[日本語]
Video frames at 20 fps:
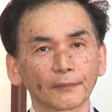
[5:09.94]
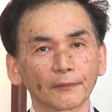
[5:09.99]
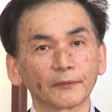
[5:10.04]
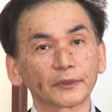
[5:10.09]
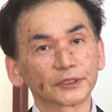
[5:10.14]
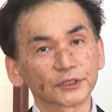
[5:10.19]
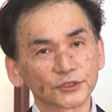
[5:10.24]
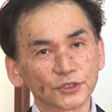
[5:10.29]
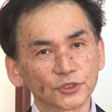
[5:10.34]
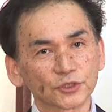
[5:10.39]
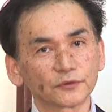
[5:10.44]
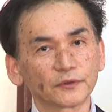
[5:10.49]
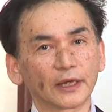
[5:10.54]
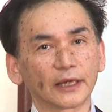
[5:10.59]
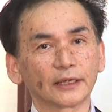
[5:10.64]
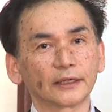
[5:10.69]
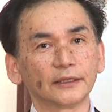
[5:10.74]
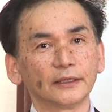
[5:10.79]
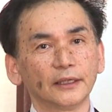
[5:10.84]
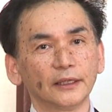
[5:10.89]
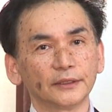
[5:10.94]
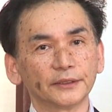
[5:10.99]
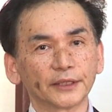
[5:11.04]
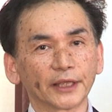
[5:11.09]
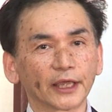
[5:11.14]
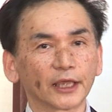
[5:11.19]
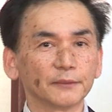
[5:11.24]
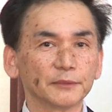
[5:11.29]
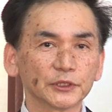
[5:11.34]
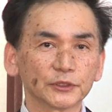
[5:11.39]
私たちは
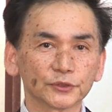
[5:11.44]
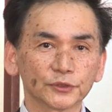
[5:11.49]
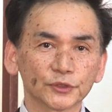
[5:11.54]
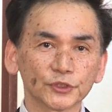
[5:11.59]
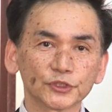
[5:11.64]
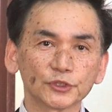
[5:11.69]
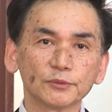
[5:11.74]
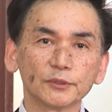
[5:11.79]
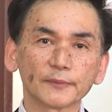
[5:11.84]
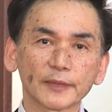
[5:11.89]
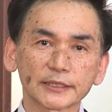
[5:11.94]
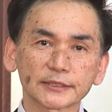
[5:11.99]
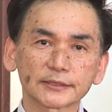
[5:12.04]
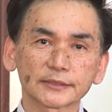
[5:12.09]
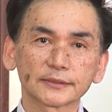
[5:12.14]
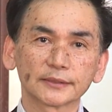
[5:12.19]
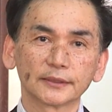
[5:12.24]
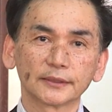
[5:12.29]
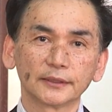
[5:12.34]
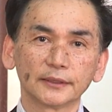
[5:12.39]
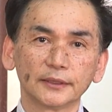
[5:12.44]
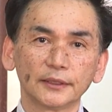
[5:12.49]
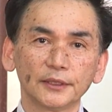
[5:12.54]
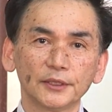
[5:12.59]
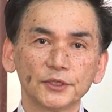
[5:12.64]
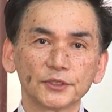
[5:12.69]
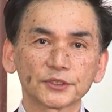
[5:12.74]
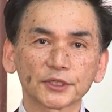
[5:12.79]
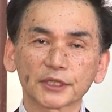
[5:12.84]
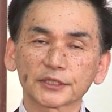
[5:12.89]
悩み苦しみます
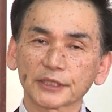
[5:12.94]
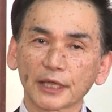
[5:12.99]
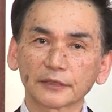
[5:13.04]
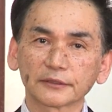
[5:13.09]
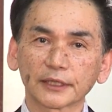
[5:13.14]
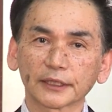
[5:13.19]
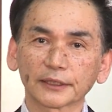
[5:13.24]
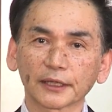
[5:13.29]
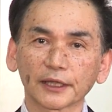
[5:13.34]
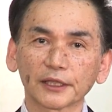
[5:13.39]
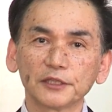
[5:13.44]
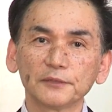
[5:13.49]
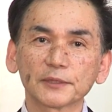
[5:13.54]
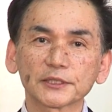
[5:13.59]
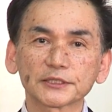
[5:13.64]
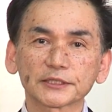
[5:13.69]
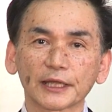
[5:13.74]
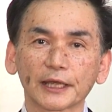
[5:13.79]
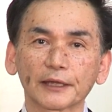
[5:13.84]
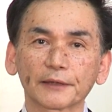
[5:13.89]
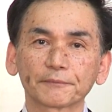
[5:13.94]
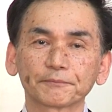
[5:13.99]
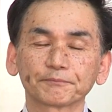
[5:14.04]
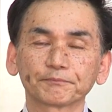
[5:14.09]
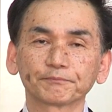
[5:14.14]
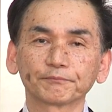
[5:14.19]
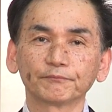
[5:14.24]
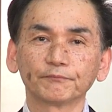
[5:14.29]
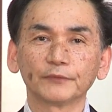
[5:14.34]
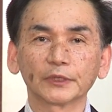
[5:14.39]
しかしある方が言いました。
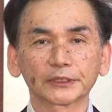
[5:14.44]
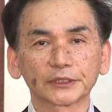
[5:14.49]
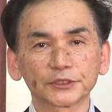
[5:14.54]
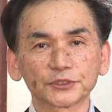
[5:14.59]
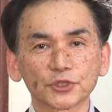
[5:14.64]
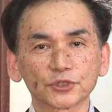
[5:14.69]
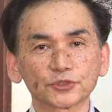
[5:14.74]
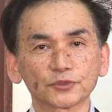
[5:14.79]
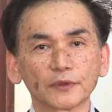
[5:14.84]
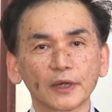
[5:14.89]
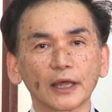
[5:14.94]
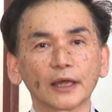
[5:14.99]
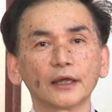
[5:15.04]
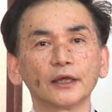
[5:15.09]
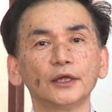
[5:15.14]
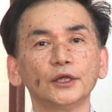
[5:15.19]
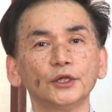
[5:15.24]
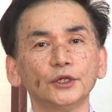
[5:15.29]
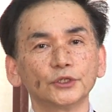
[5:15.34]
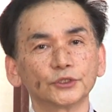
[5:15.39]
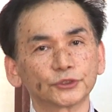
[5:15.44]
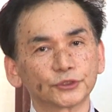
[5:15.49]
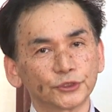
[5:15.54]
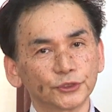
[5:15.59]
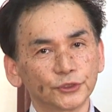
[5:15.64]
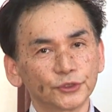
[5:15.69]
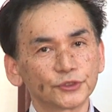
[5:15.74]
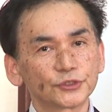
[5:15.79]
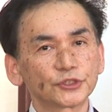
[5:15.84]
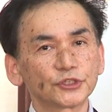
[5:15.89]
私たちは
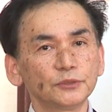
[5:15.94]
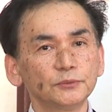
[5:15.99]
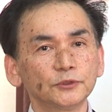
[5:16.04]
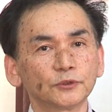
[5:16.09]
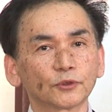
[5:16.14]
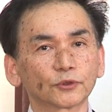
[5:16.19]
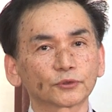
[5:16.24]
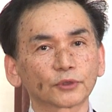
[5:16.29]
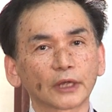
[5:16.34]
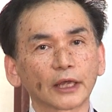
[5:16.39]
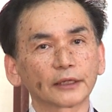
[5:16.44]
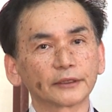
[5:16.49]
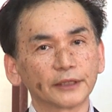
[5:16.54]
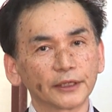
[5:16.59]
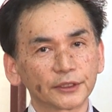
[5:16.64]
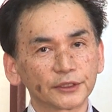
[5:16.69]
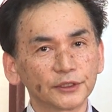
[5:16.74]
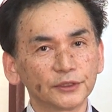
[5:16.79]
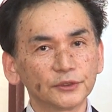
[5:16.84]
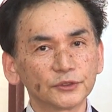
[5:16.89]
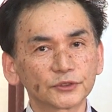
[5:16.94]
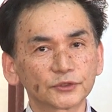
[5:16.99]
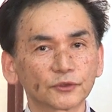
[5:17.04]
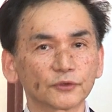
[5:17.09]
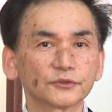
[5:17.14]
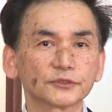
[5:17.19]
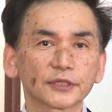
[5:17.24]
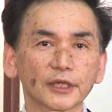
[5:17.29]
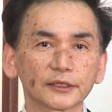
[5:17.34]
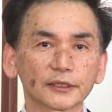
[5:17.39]
苦しむことができる
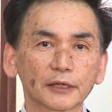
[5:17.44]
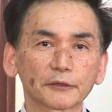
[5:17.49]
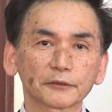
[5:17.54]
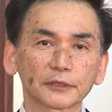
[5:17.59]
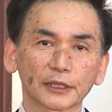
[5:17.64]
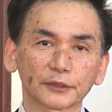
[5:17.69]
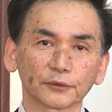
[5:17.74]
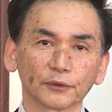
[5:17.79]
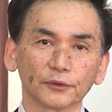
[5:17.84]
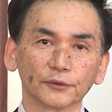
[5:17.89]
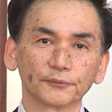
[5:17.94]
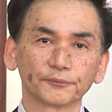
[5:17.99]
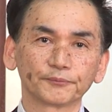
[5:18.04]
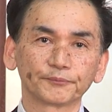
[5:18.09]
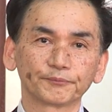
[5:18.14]
存在なのだと。